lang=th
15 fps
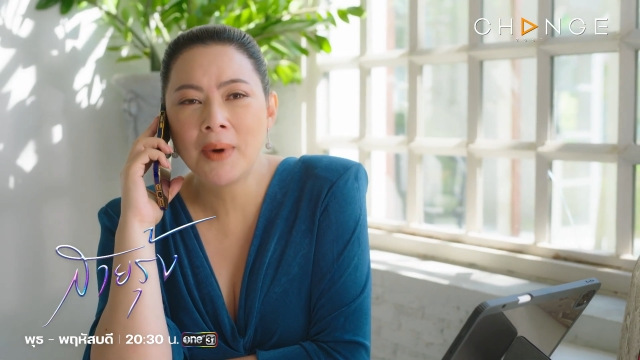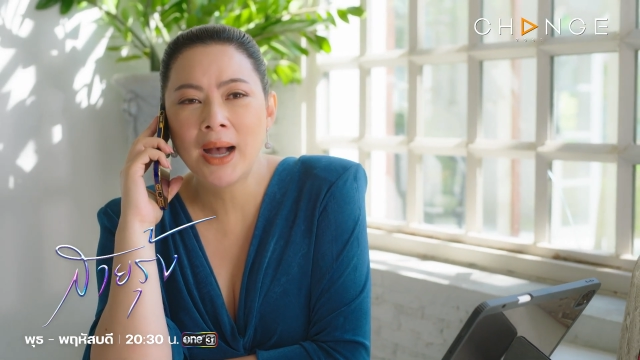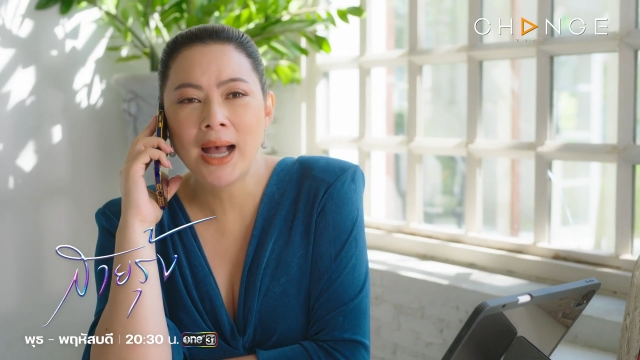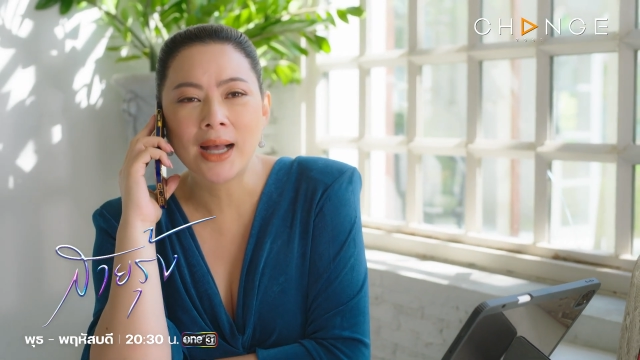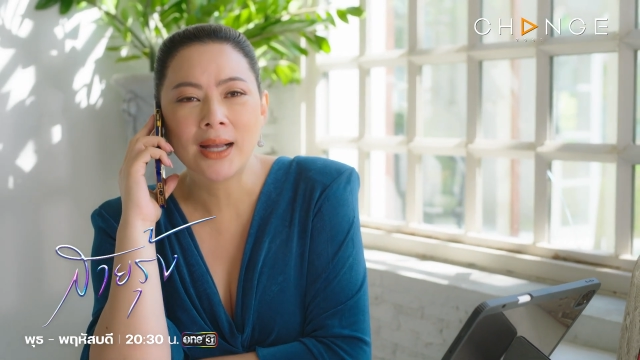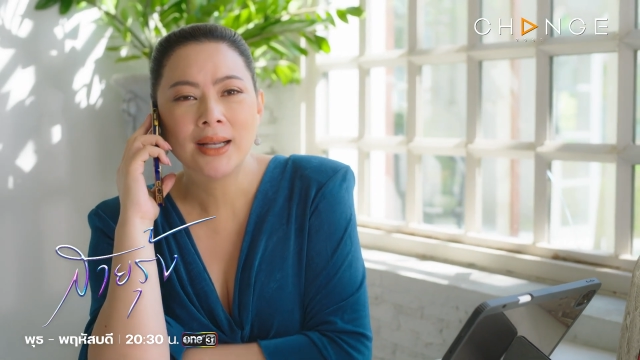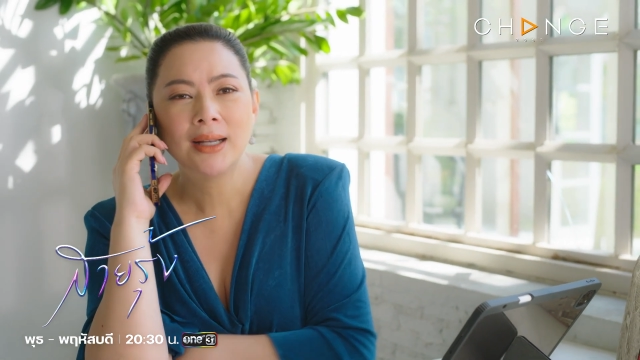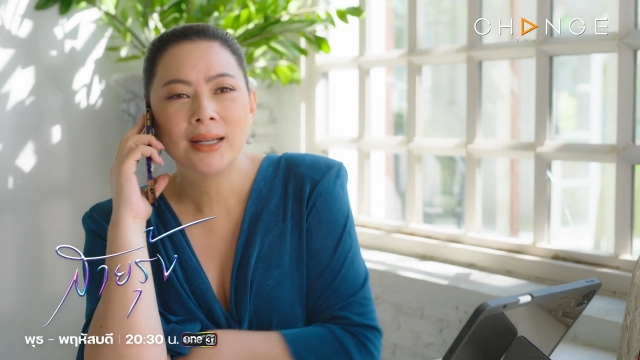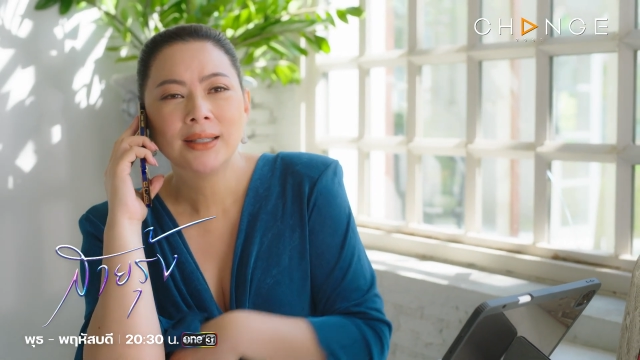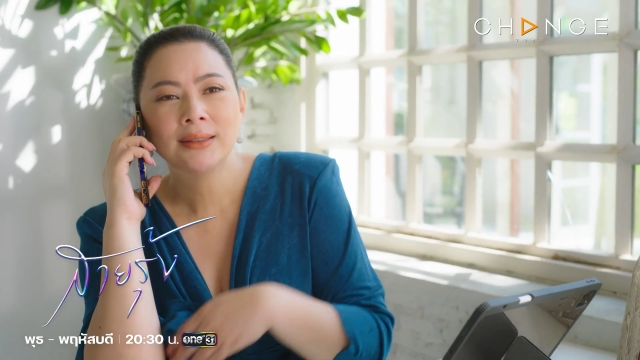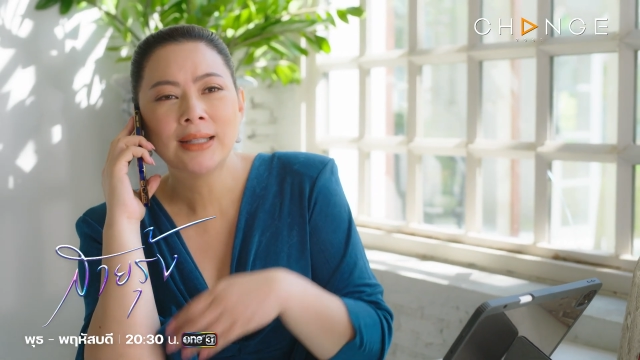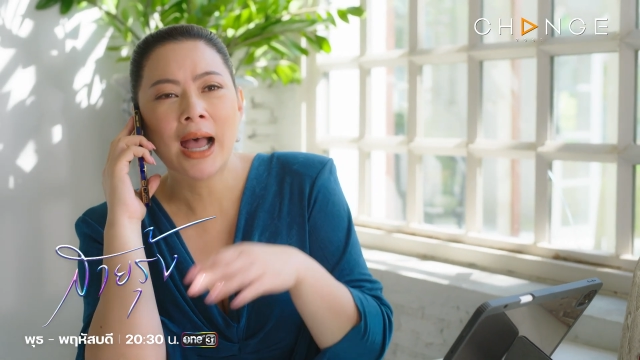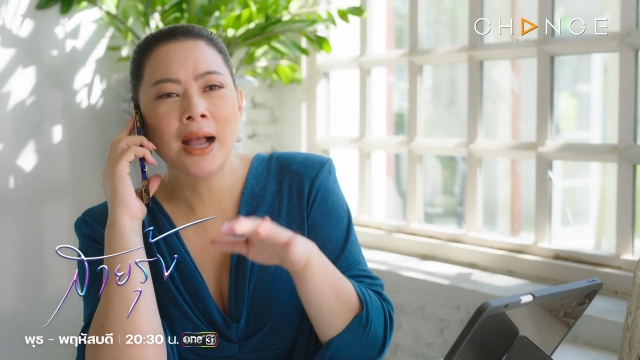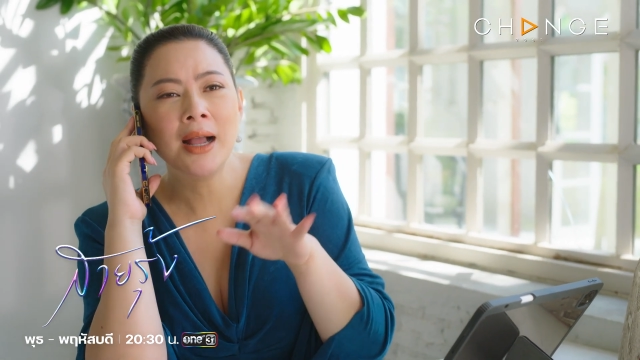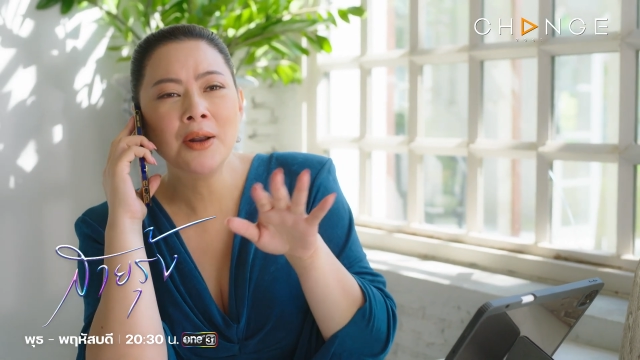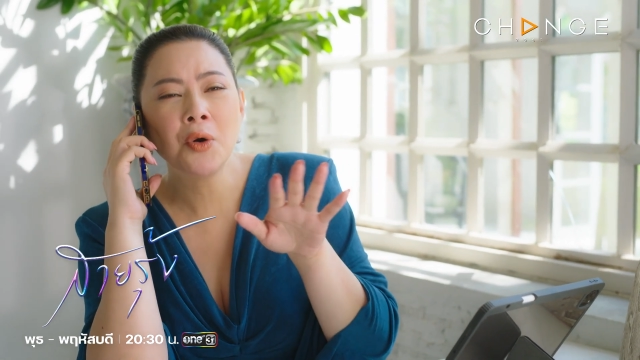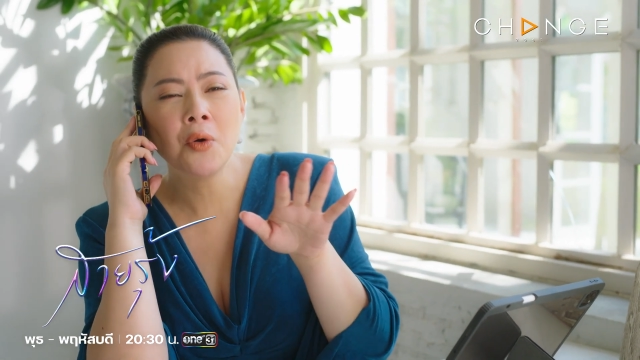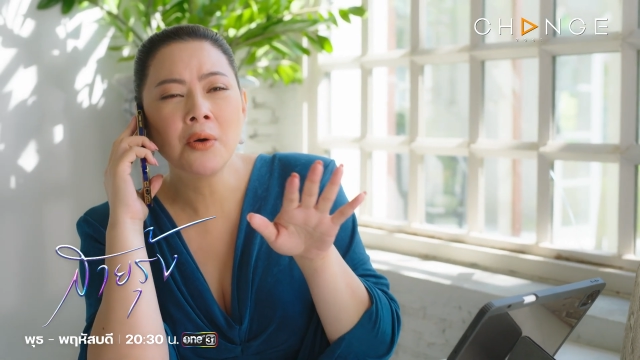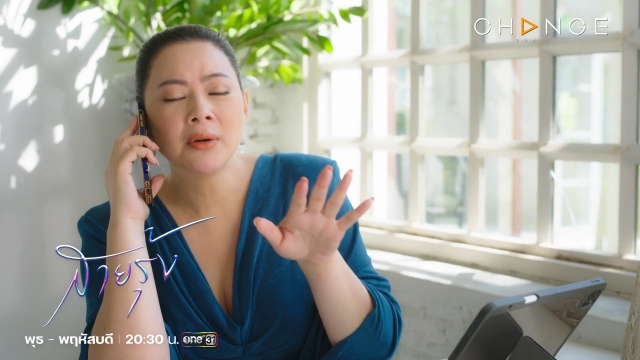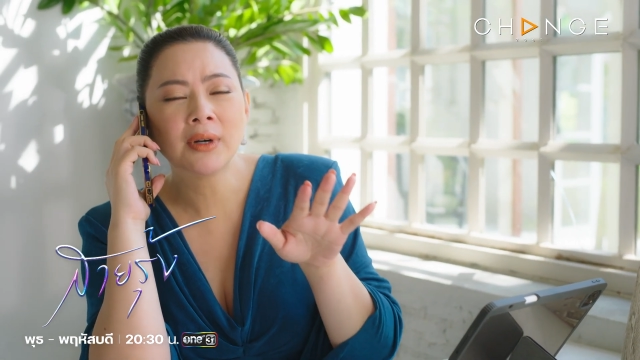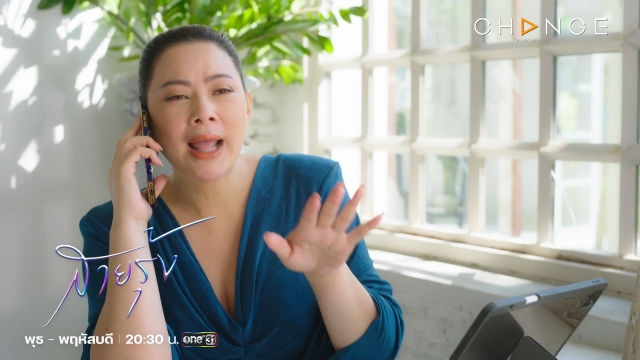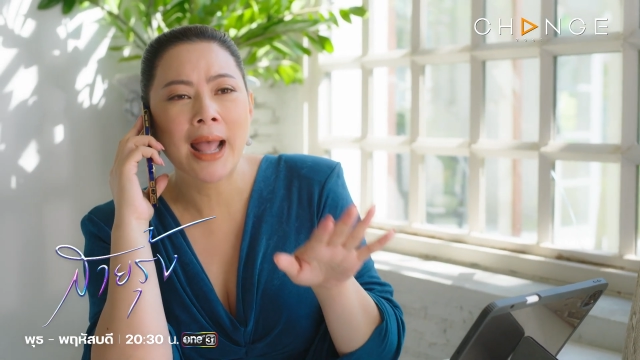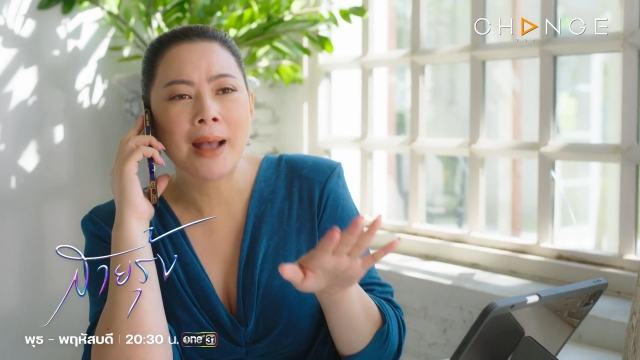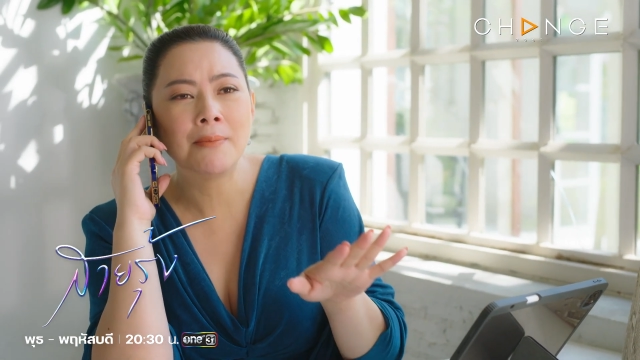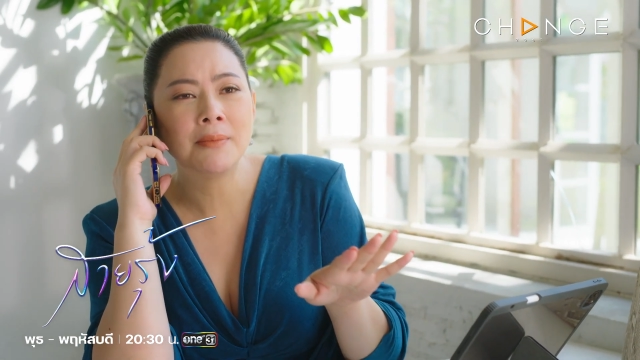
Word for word: ว่า ทั้งโรงแรม